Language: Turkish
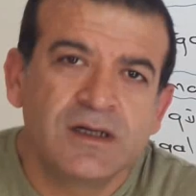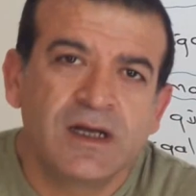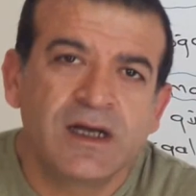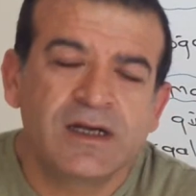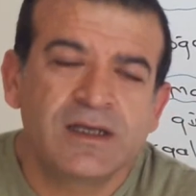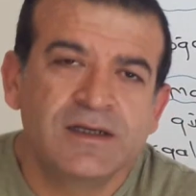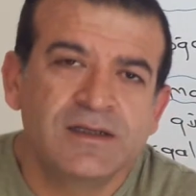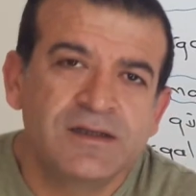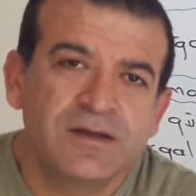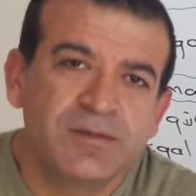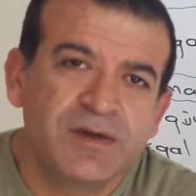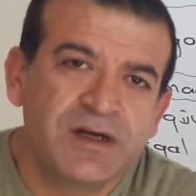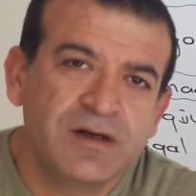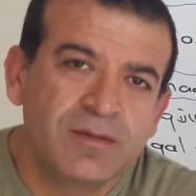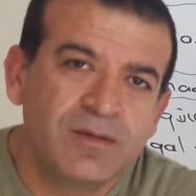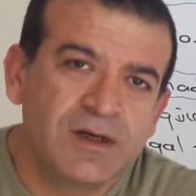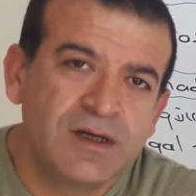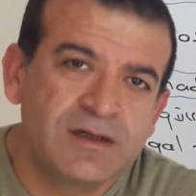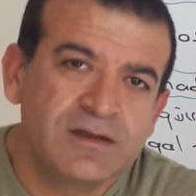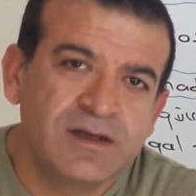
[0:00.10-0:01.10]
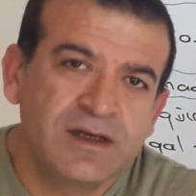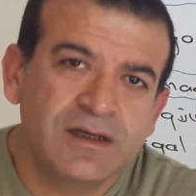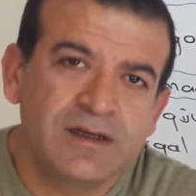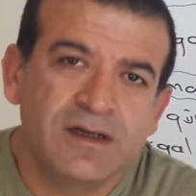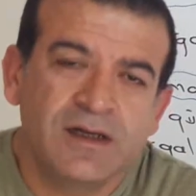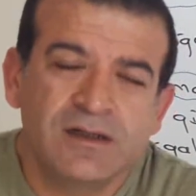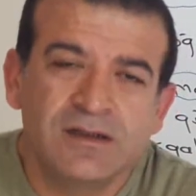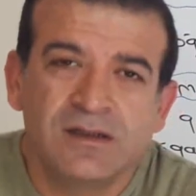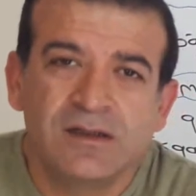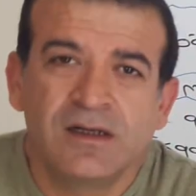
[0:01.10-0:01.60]
Herkese merhabalar
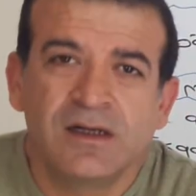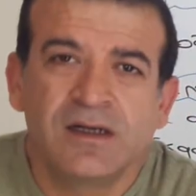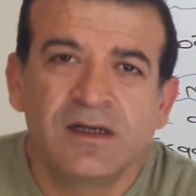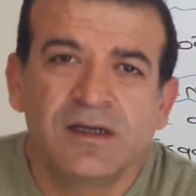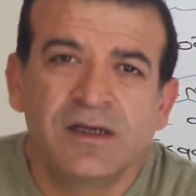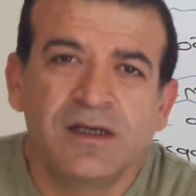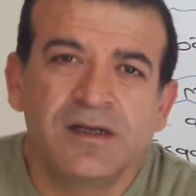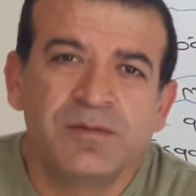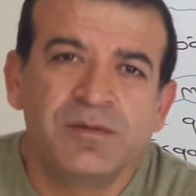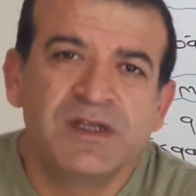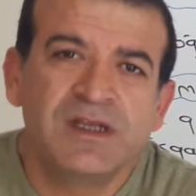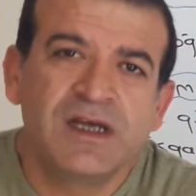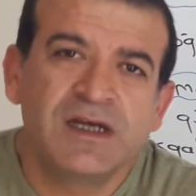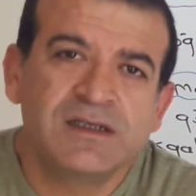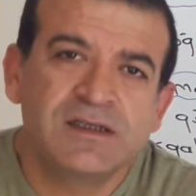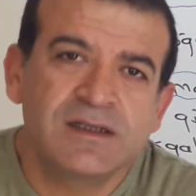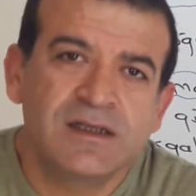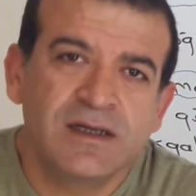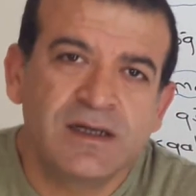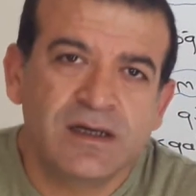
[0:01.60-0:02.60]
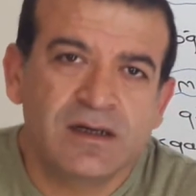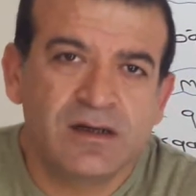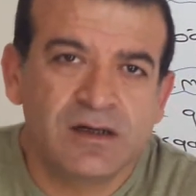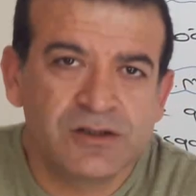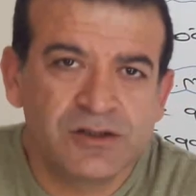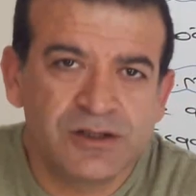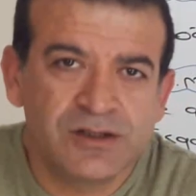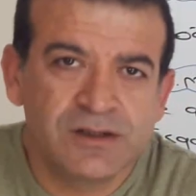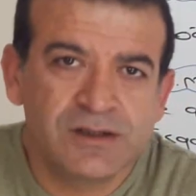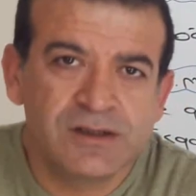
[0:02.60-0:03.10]
tekrar. Yeni bir derste
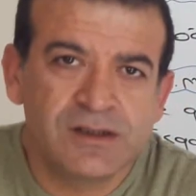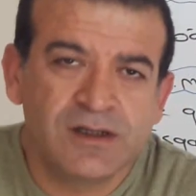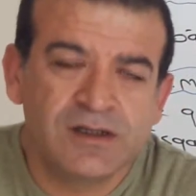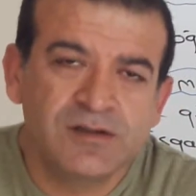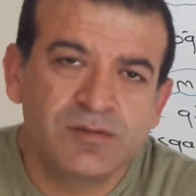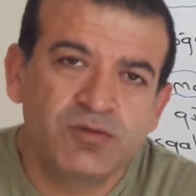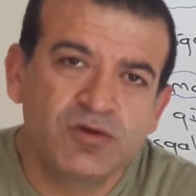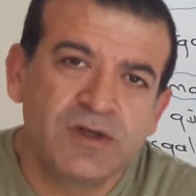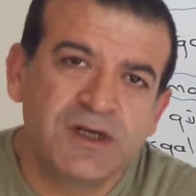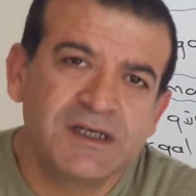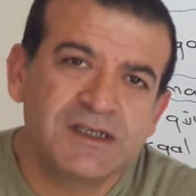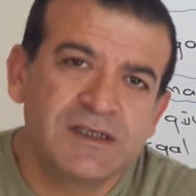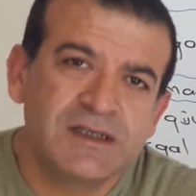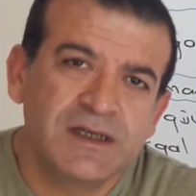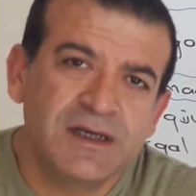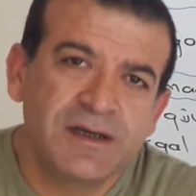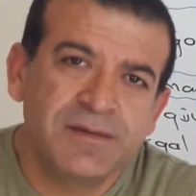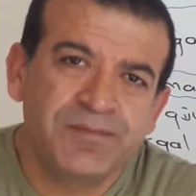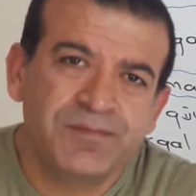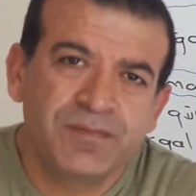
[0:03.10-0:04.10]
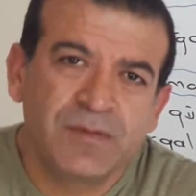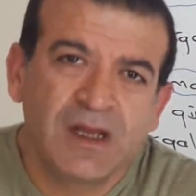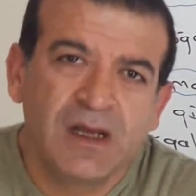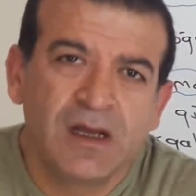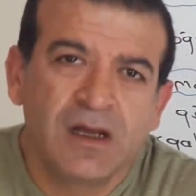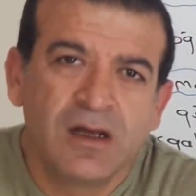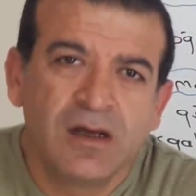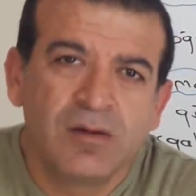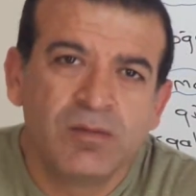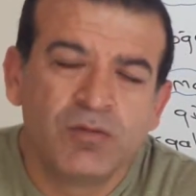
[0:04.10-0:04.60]
karşınızdayız. Bu derste
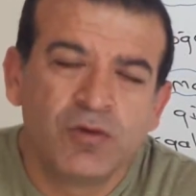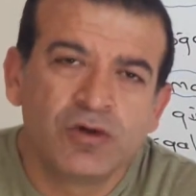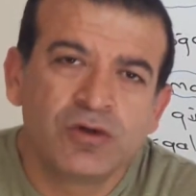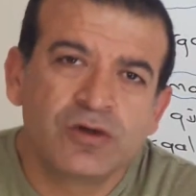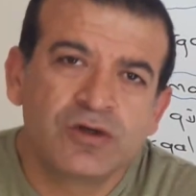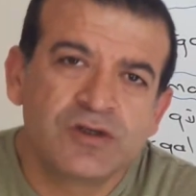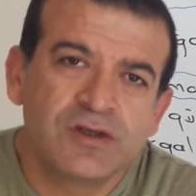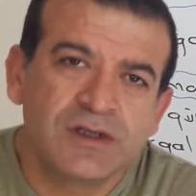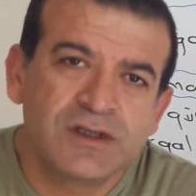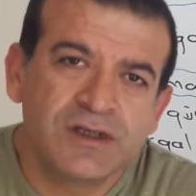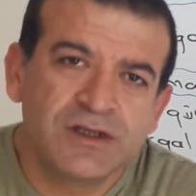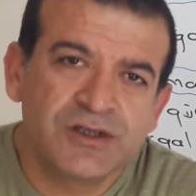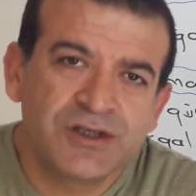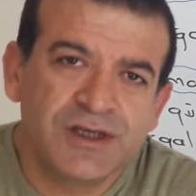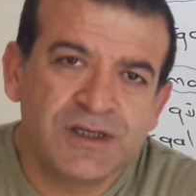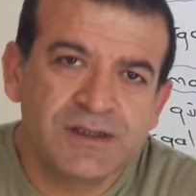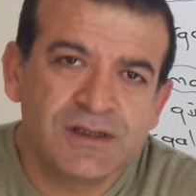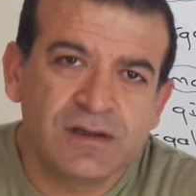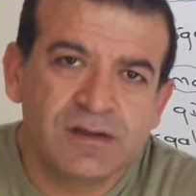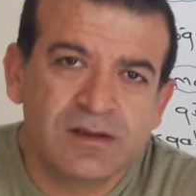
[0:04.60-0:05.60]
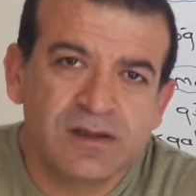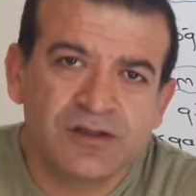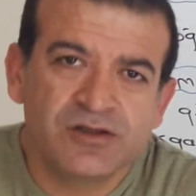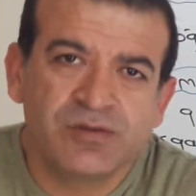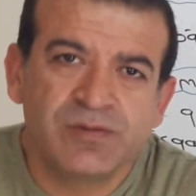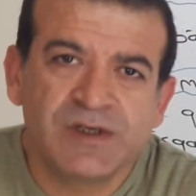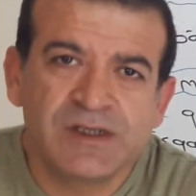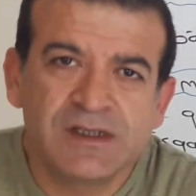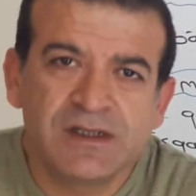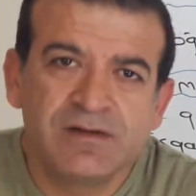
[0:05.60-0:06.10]
Mondros Ateşkes
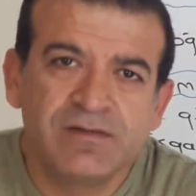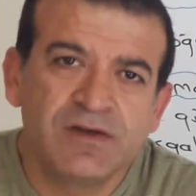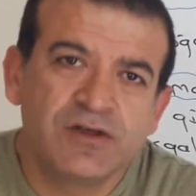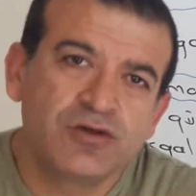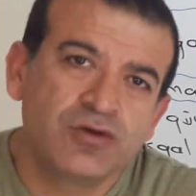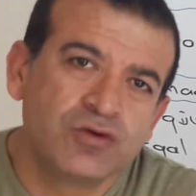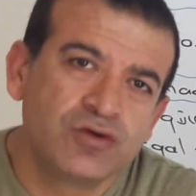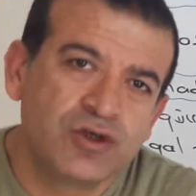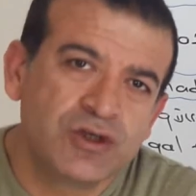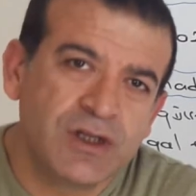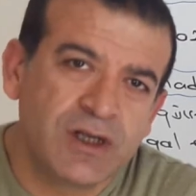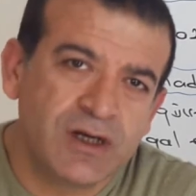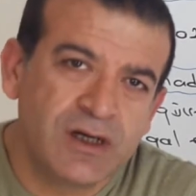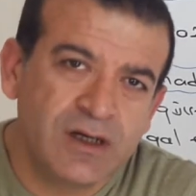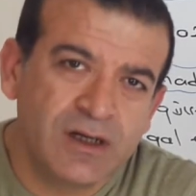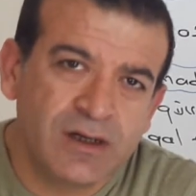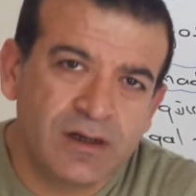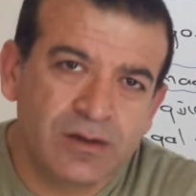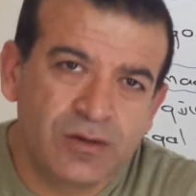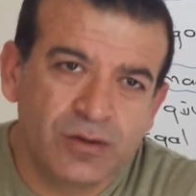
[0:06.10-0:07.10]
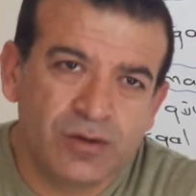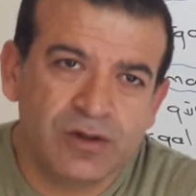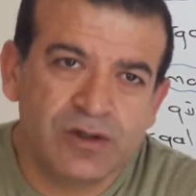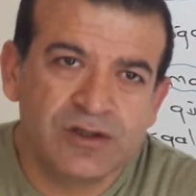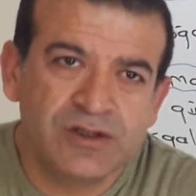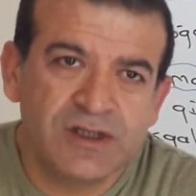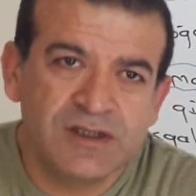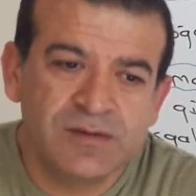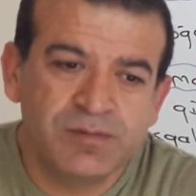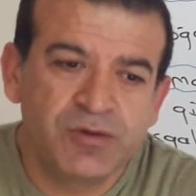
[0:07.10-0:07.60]
Antlaşması'nı ve sonuçlarını
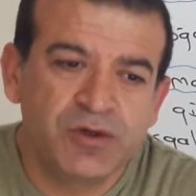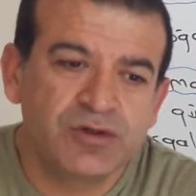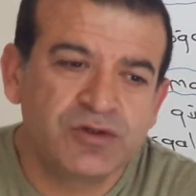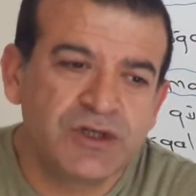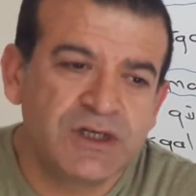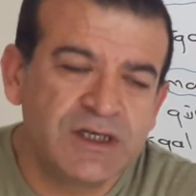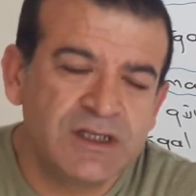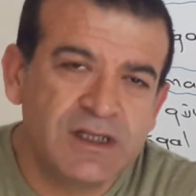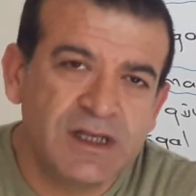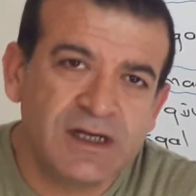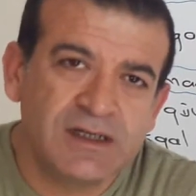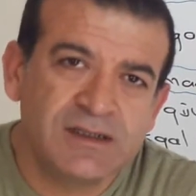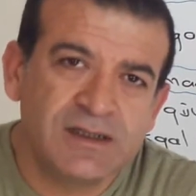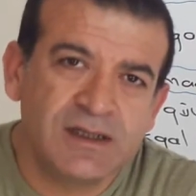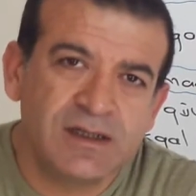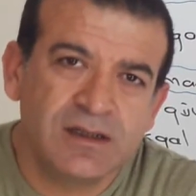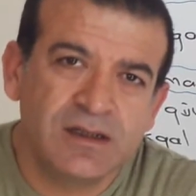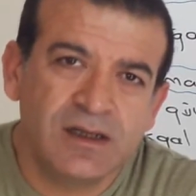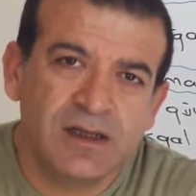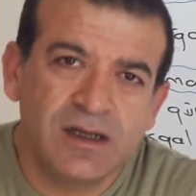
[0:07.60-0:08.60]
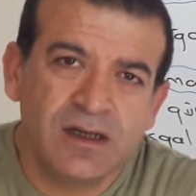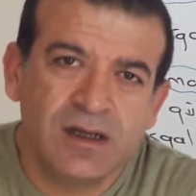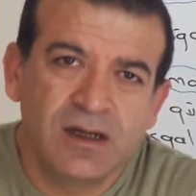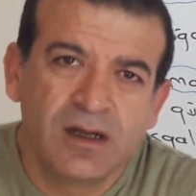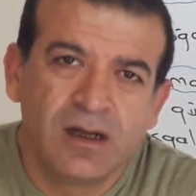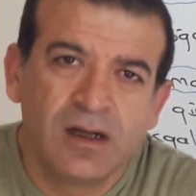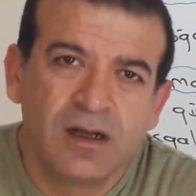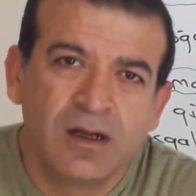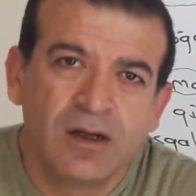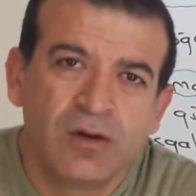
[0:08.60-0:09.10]
göreceğiz. Bir önceki derslerde
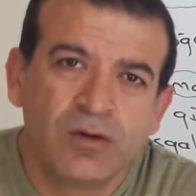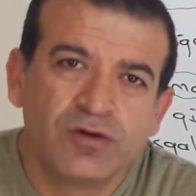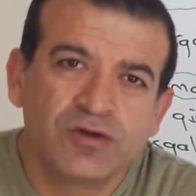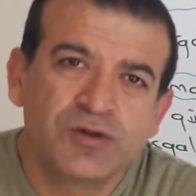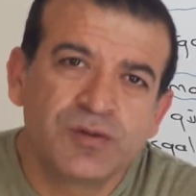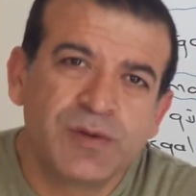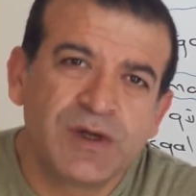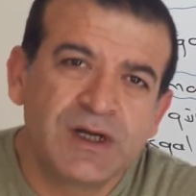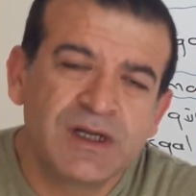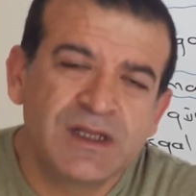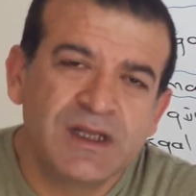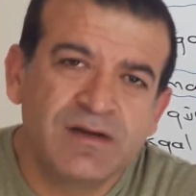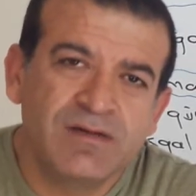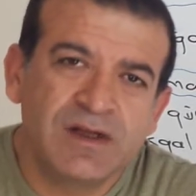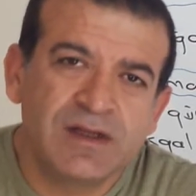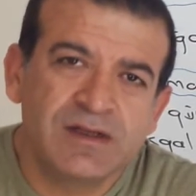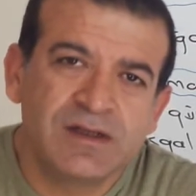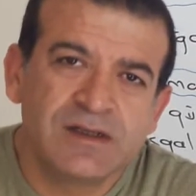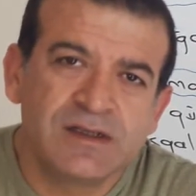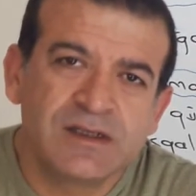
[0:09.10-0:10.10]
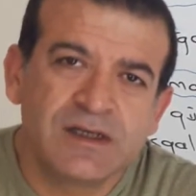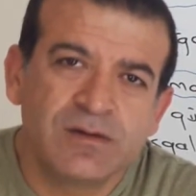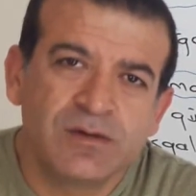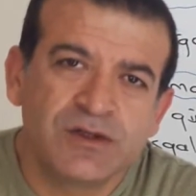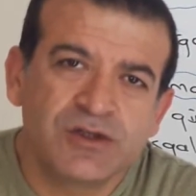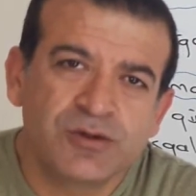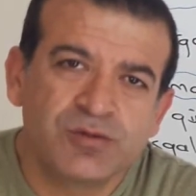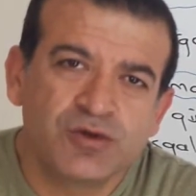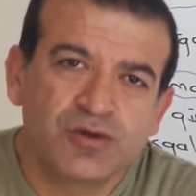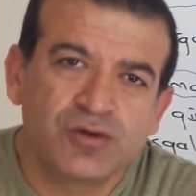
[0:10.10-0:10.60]
Osmanlı Devleti'nin
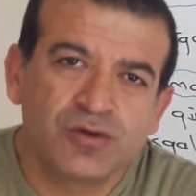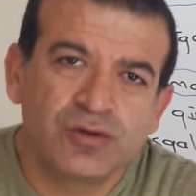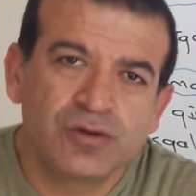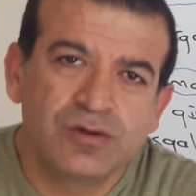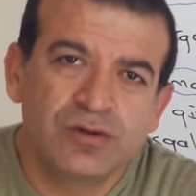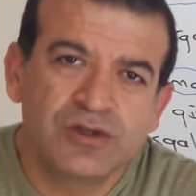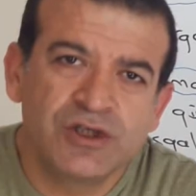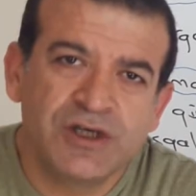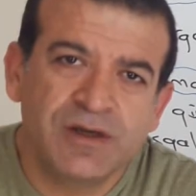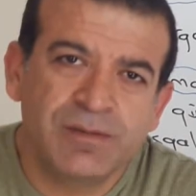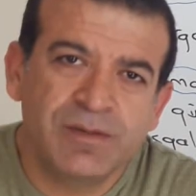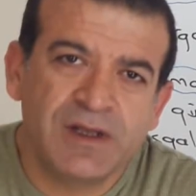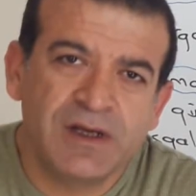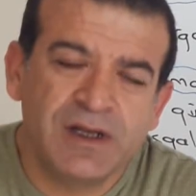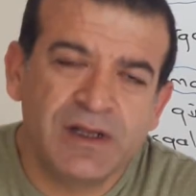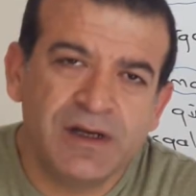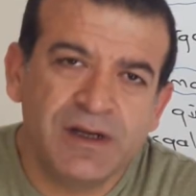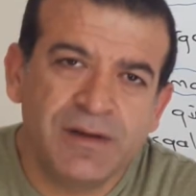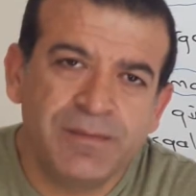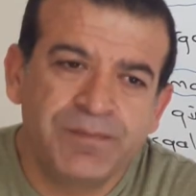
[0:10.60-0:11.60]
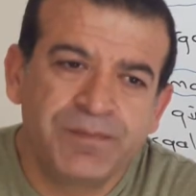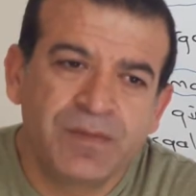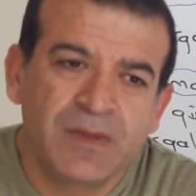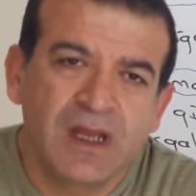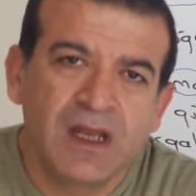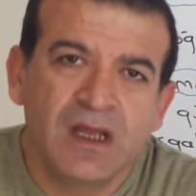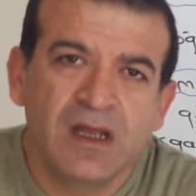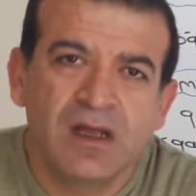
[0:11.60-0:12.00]
savaşmış olduğu cepheleri